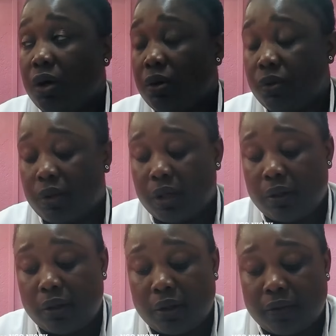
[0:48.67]
On aura
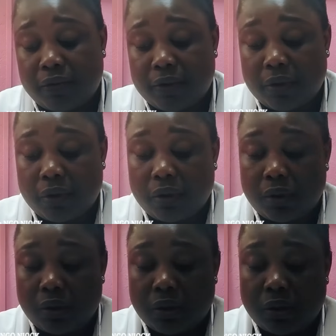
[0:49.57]
un enfant
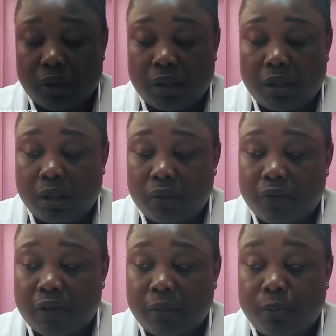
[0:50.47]
euh, qui
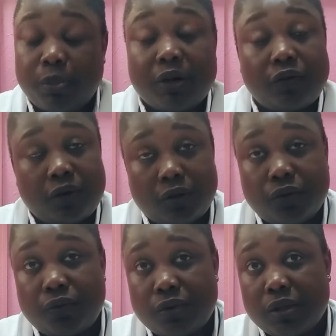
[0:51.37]
va parfois
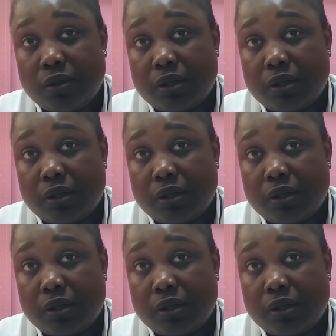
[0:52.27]
refuser de